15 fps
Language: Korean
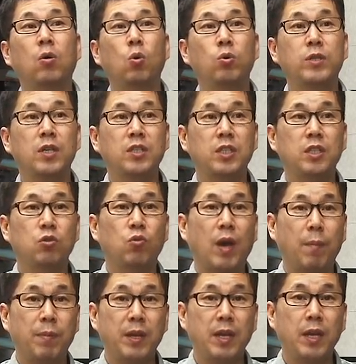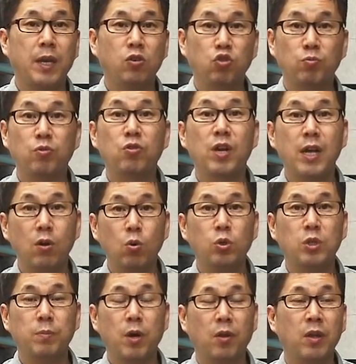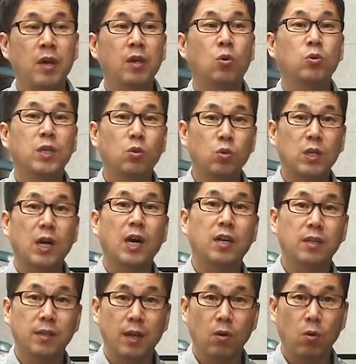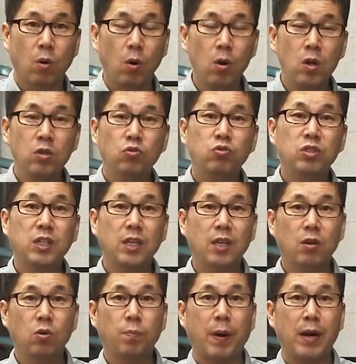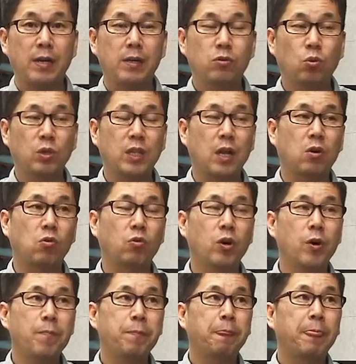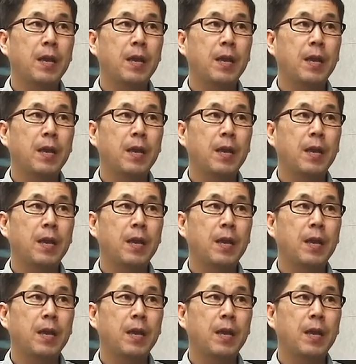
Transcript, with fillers: 오후 3시 이후에 미리 주문을 해 놓으시면 교재 도착하는 대로 순차대로 발송이 될 거고요.